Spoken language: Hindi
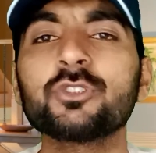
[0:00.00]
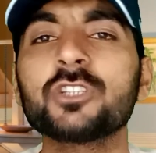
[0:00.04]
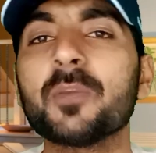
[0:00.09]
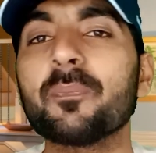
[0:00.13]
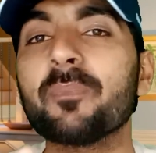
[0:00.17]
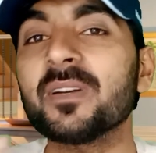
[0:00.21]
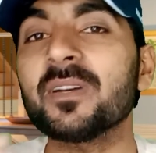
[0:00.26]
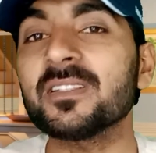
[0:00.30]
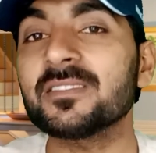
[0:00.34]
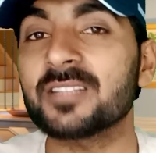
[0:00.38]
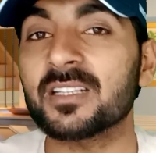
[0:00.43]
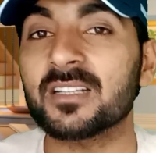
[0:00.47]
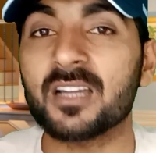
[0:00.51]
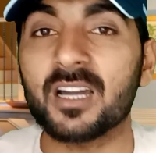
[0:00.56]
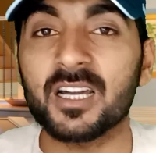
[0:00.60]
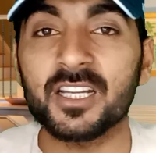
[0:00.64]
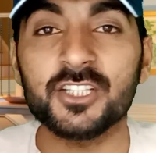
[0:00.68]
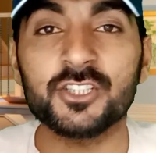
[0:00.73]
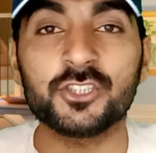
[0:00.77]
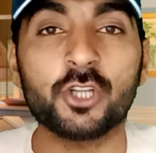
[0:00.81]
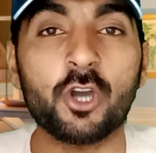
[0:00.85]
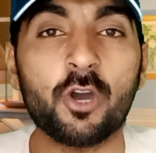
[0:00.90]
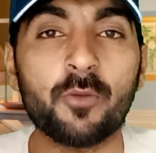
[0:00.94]
उसके पास
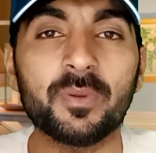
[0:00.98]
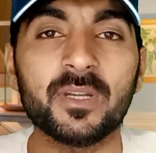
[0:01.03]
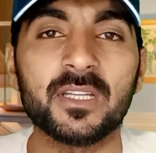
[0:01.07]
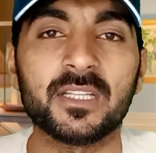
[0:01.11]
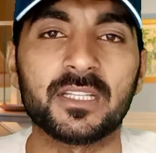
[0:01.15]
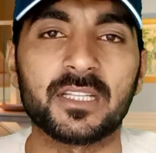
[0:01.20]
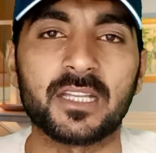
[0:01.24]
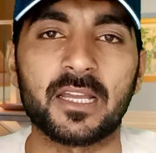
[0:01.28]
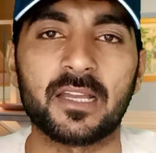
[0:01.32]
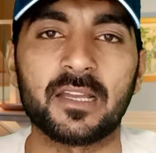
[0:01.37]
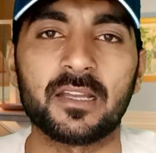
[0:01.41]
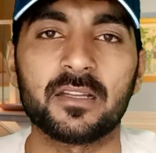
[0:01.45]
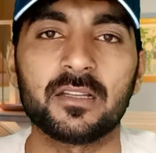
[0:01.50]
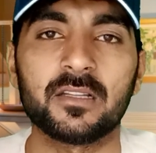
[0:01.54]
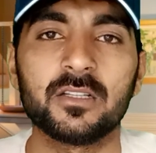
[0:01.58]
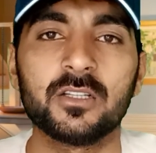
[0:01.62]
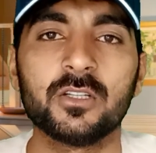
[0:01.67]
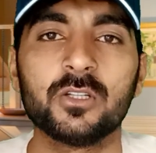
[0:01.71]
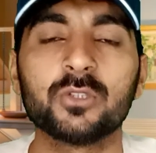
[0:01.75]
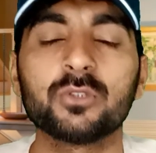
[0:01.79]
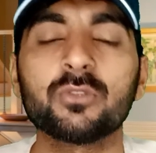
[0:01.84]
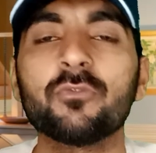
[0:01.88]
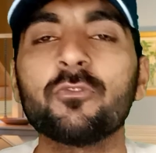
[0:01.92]
सरकारी जॉब नहीं है
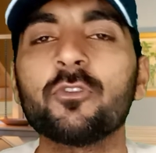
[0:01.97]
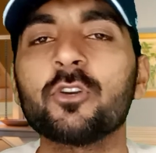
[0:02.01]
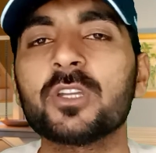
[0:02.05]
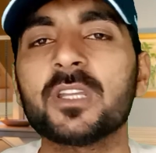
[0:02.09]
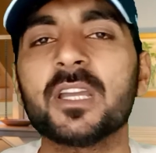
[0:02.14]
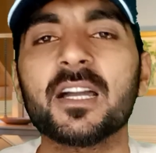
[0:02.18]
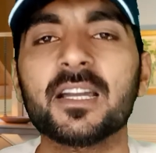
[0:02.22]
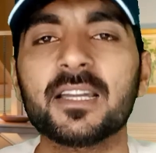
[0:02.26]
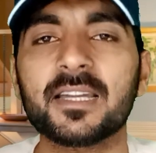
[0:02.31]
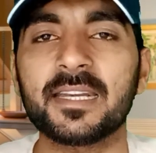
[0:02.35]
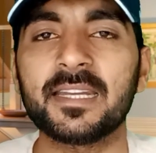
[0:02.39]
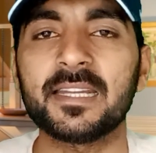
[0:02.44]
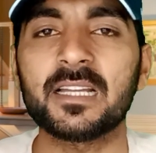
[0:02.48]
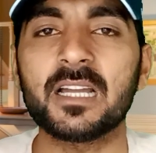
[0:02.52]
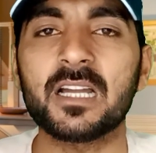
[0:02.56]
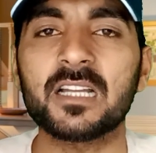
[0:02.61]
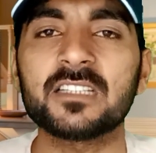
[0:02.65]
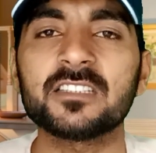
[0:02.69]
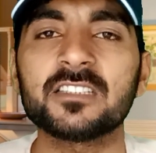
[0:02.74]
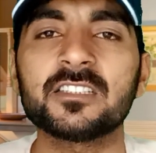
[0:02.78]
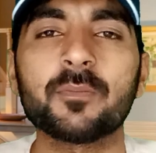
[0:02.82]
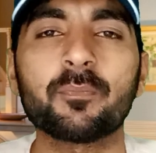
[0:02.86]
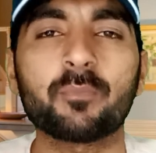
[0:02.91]
तो वो क्या
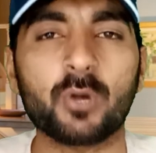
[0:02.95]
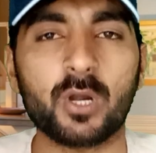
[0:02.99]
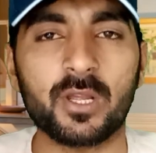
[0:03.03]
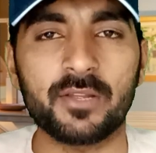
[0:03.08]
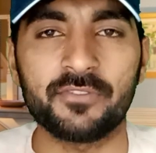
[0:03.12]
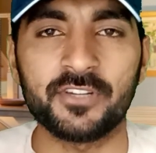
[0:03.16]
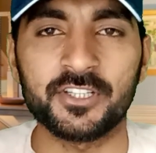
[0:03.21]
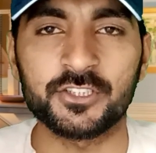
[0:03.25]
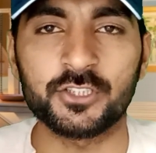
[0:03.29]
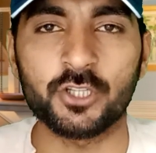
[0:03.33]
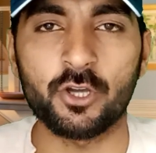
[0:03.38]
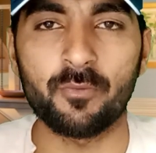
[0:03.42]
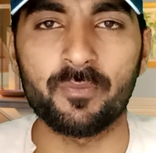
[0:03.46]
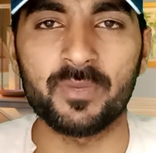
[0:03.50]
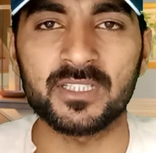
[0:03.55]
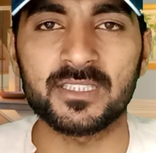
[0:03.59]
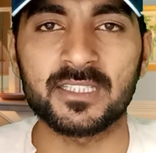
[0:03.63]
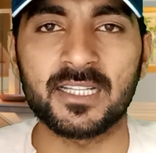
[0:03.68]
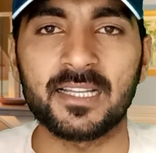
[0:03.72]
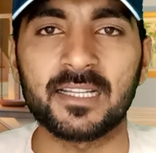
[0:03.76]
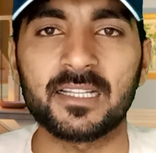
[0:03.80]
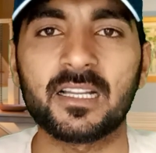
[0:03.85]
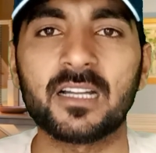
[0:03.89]
करेगा किसी प्राइवेट जॉब
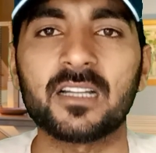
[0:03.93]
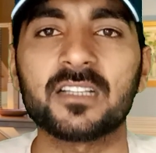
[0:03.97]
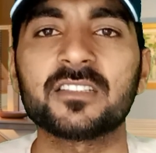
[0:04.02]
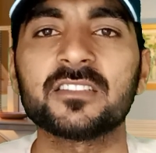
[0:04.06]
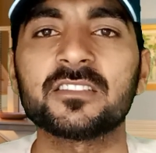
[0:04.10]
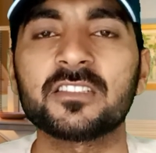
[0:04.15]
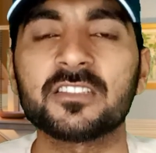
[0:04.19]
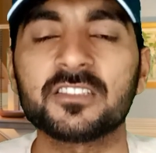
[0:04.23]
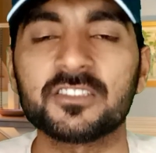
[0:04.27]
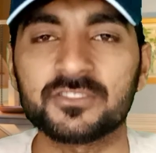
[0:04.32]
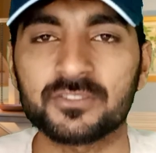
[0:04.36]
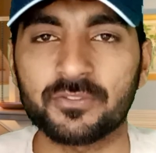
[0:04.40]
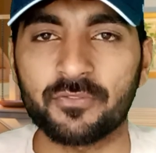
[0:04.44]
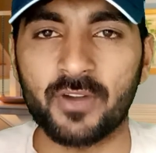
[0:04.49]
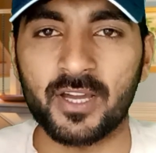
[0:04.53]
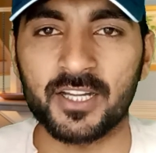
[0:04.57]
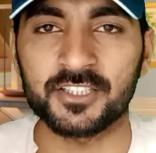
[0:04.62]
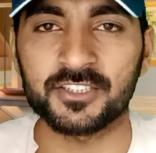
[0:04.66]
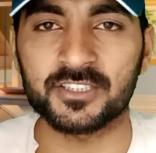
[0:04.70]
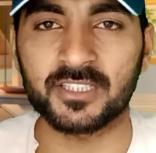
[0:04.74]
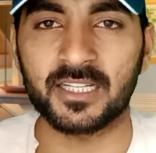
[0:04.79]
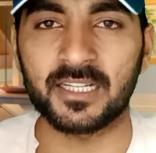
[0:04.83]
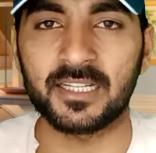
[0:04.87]
में जाएगा किसी की
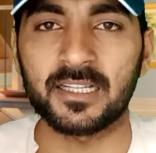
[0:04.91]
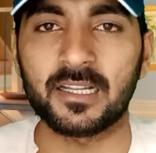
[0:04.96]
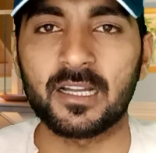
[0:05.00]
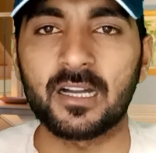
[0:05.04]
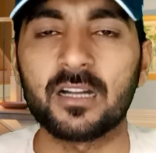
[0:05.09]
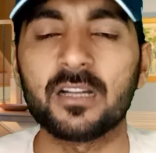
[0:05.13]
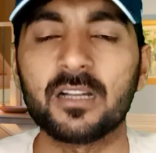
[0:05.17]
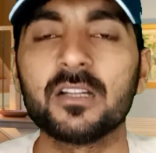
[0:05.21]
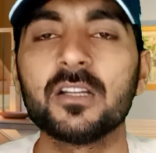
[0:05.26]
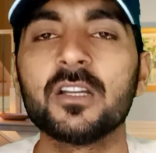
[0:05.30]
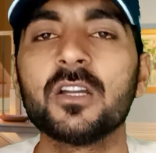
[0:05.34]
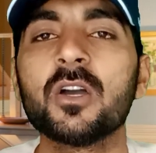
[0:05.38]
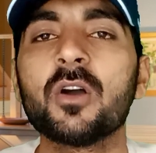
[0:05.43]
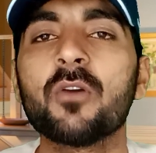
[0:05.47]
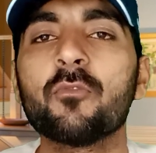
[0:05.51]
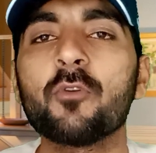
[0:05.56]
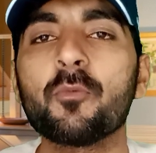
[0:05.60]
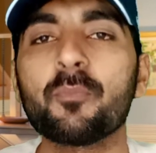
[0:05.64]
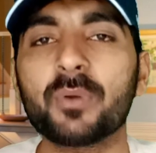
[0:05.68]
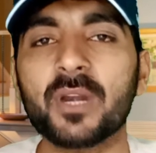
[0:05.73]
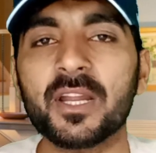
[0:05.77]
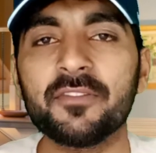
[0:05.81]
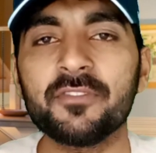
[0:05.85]
सिफारिश करेगा
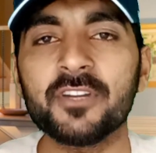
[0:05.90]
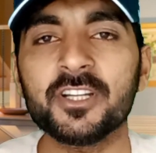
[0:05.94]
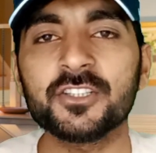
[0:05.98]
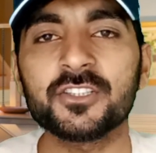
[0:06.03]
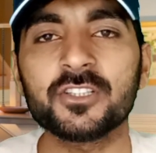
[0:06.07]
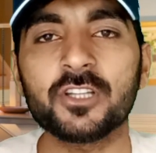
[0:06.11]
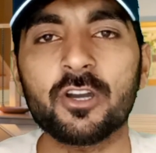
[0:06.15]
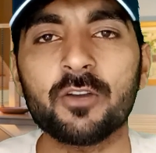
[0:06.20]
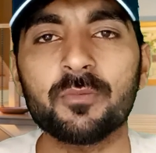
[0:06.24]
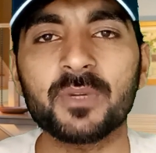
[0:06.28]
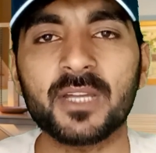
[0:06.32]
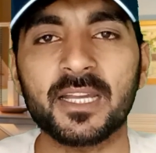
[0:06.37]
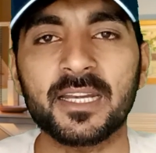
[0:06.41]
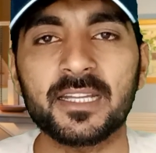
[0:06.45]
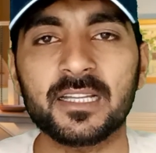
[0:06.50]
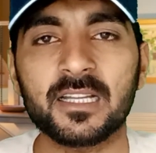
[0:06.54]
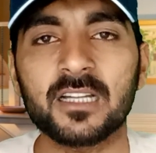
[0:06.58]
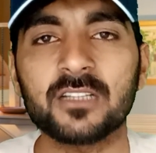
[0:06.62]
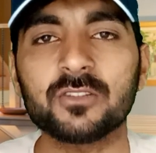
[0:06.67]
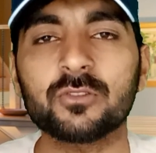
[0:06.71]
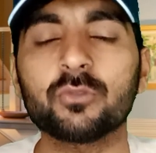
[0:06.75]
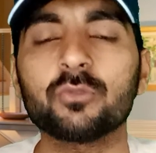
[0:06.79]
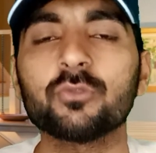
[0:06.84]
वो प्राइवेट जॉब
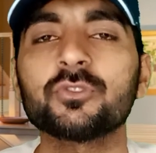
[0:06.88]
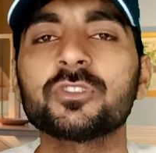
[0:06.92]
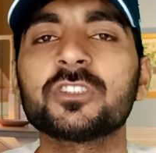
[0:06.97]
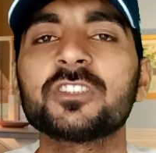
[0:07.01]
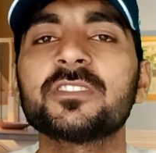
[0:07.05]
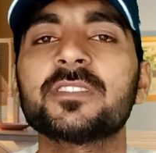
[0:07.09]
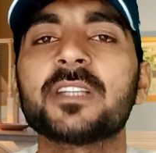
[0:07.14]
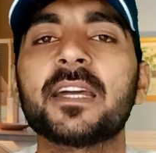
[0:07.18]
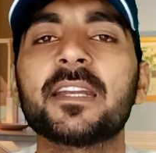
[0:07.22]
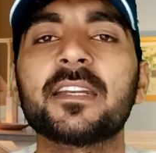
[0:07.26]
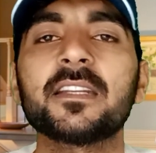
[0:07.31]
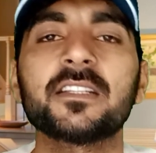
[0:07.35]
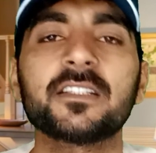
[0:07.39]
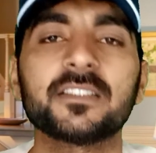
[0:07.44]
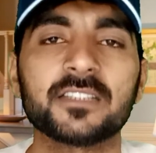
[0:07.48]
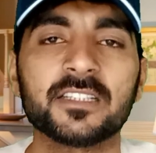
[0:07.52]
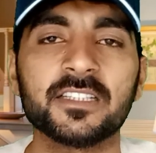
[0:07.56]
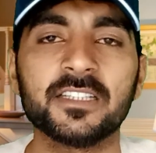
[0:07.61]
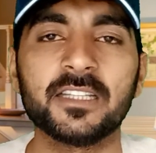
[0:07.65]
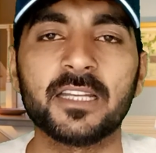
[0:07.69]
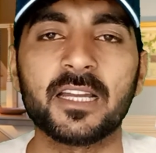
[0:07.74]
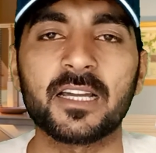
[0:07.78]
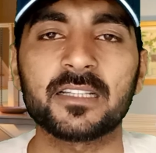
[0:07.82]
करेगा तो उसकी सैलरी
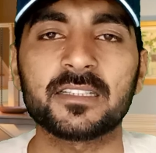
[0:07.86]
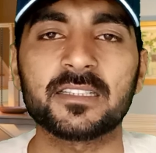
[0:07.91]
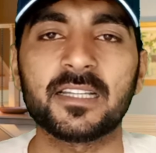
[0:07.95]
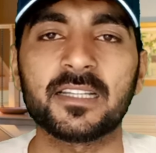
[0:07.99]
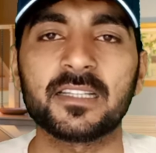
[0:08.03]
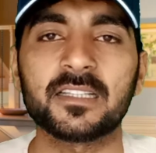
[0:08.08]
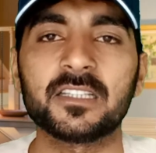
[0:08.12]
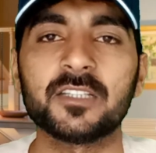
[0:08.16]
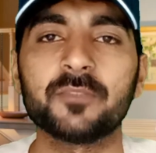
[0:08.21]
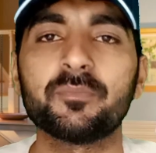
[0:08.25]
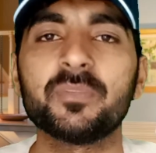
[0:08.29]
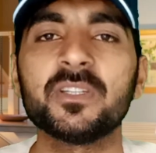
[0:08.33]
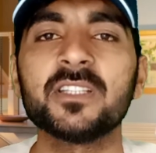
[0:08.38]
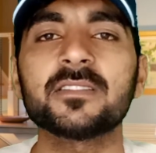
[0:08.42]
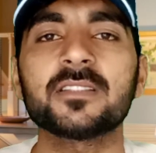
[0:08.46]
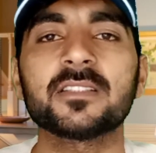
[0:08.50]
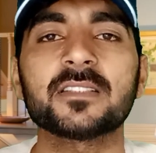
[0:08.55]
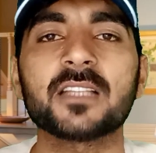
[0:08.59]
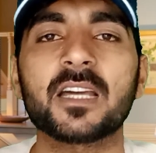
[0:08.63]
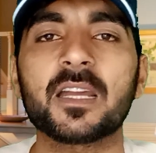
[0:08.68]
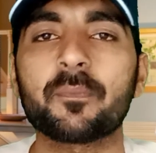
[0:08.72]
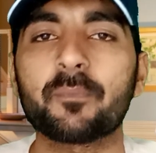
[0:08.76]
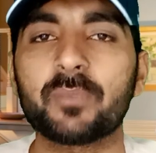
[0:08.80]
कितनी लग जाएगी
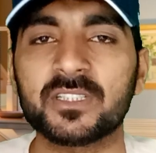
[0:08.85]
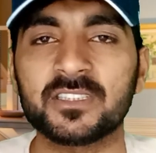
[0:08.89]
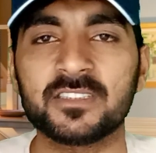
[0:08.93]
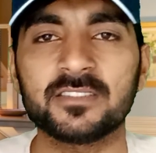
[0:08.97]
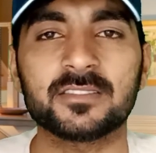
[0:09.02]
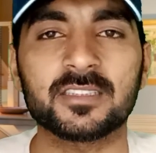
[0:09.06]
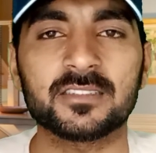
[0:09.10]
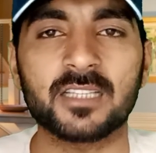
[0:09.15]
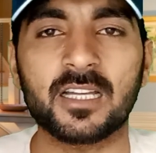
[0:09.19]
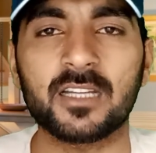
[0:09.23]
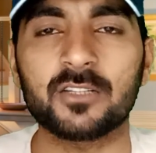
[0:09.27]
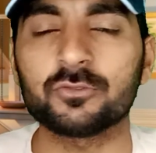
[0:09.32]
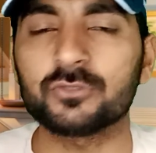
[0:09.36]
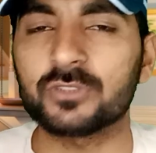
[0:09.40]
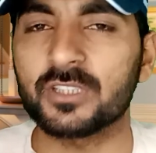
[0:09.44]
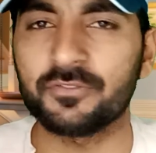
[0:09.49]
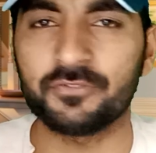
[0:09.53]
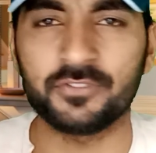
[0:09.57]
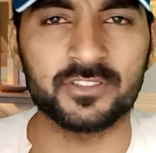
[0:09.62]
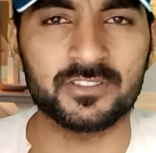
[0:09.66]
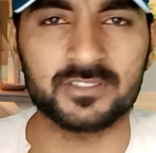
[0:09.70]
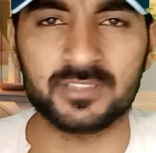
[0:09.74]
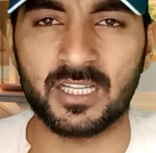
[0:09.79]
बीस हज़ार पच्चीस हज़ार
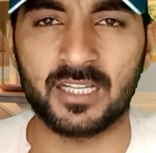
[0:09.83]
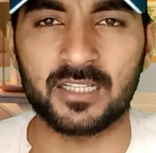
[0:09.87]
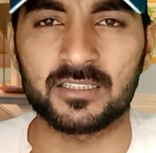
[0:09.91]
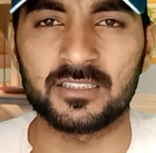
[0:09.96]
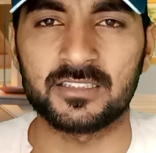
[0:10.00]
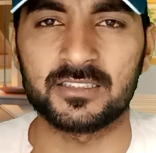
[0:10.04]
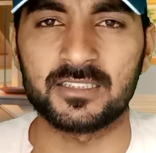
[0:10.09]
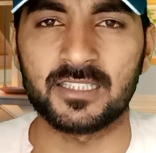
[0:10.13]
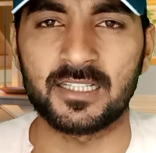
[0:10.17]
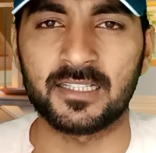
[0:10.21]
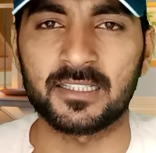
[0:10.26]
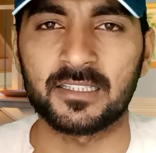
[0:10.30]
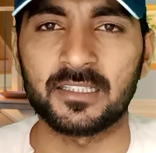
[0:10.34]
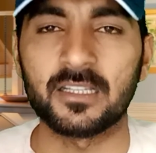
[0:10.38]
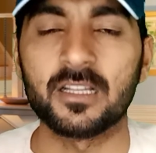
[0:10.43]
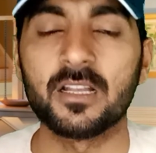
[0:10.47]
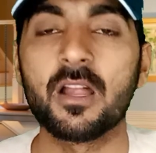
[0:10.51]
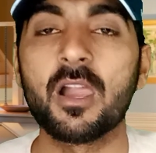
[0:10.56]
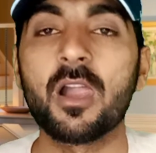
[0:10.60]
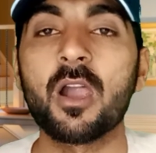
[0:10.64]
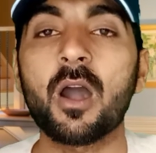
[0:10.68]
उसकी फ़िक्स कर दी जाएगी